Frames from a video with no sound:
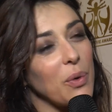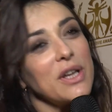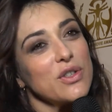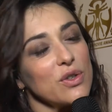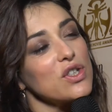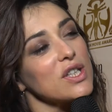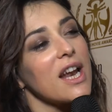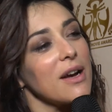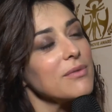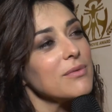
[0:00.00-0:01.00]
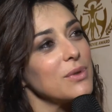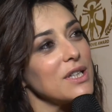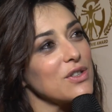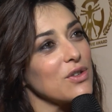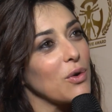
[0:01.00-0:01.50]
questo ci sarà,
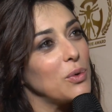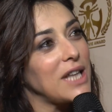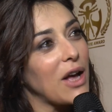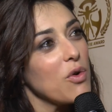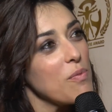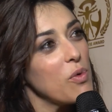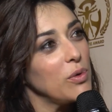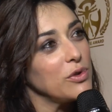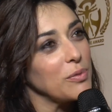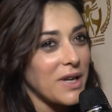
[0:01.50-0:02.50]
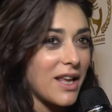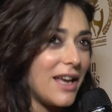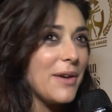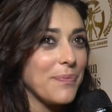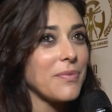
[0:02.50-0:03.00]
questo a cui tengo molto
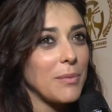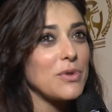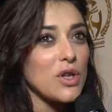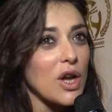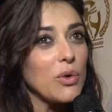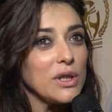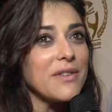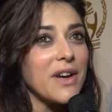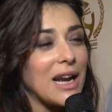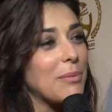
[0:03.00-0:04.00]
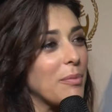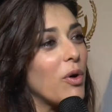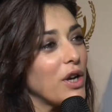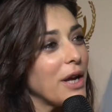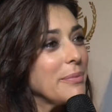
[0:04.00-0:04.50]
perché mm, bisogna coltivare la
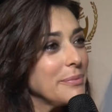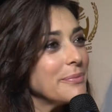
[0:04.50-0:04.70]
memoria,